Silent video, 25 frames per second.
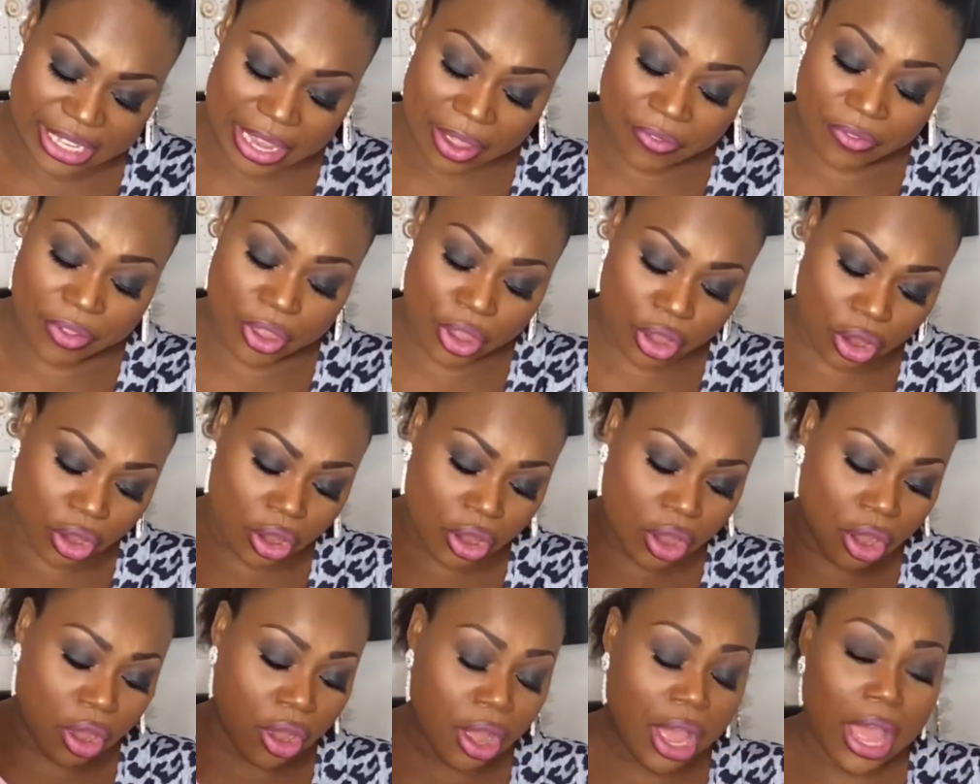il y avait
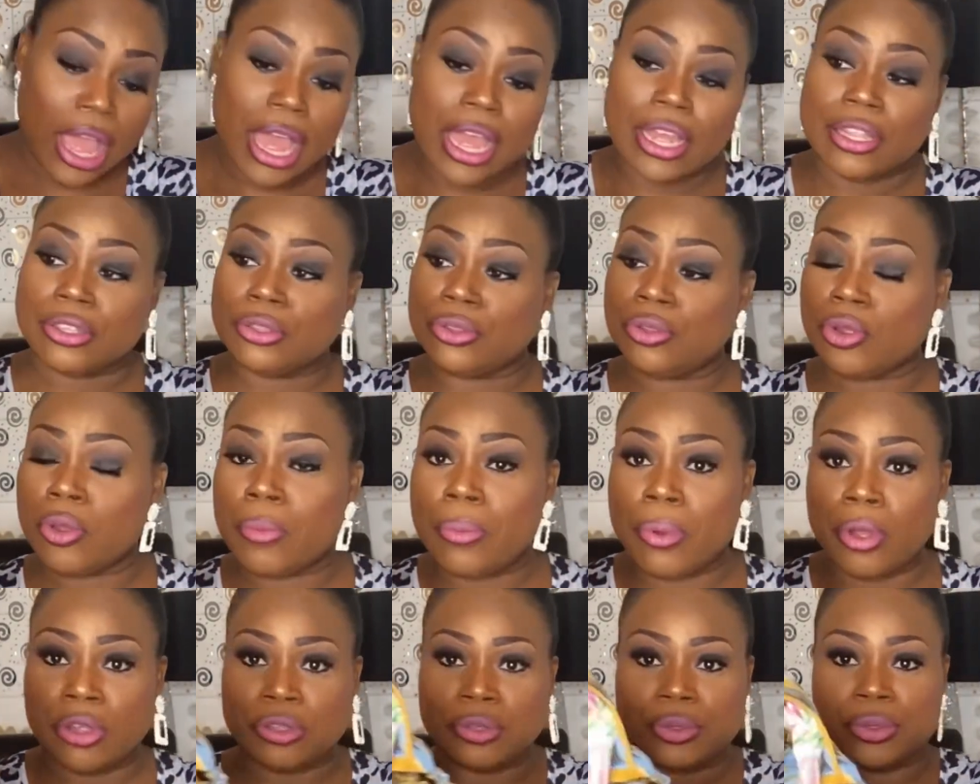encore deux
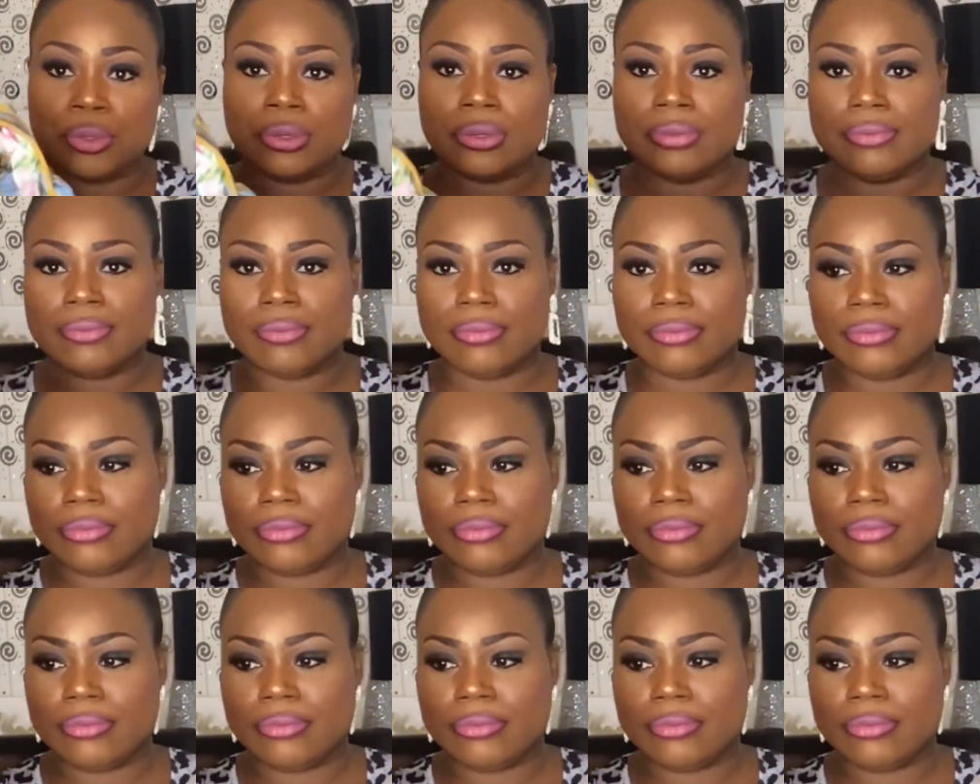bandeaux.